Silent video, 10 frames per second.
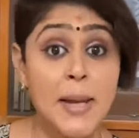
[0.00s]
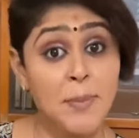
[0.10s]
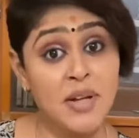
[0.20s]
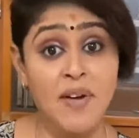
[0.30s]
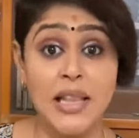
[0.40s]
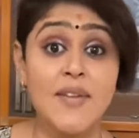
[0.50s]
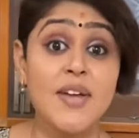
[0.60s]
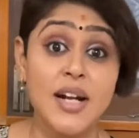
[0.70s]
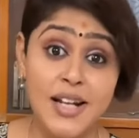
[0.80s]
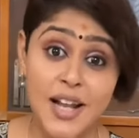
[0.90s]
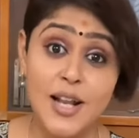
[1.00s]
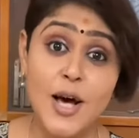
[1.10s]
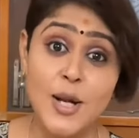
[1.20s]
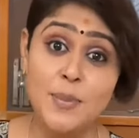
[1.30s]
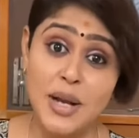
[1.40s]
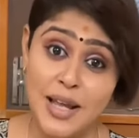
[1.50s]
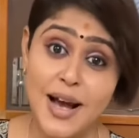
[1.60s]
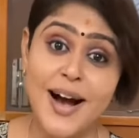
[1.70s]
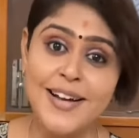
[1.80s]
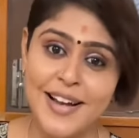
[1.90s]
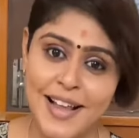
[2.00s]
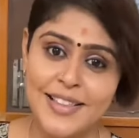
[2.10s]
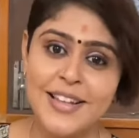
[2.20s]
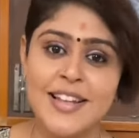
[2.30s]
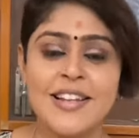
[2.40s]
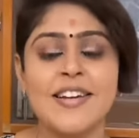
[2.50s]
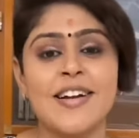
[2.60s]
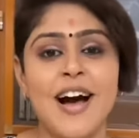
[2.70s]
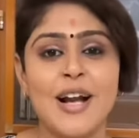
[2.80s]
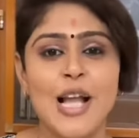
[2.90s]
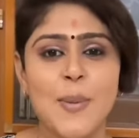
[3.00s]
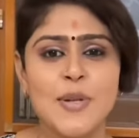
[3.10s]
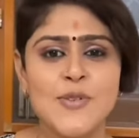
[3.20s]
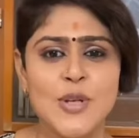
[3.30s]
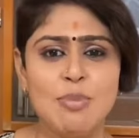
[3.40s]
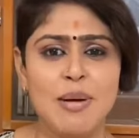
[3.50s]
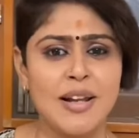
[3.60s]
இப்படி வந்தவர்கள் எல்லாரும் நிலையாக நினைத்து நின்றிருக்காங்களா அப்படின்னு சொல்லி